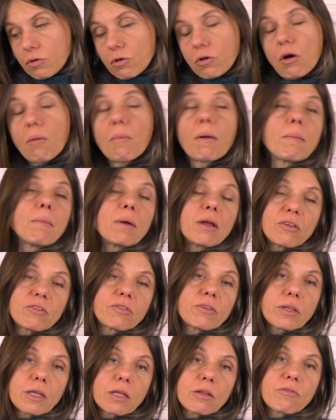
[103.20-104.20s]
quand même à
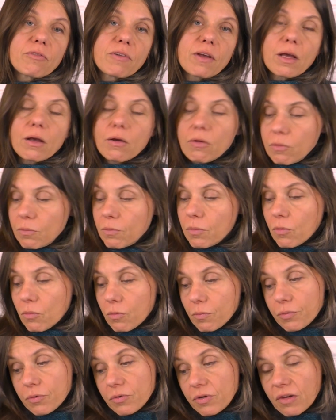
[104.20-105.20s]
essayer de faire,
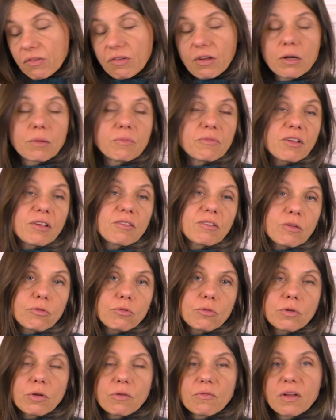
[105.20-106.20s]
bon, on peut dire ça comme ça,
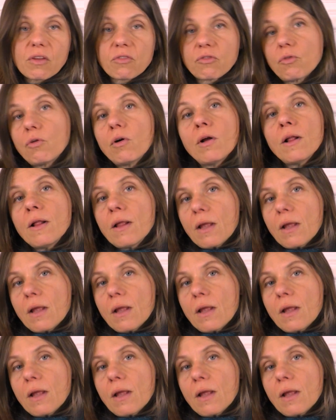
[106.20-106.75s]
Saturne en verso,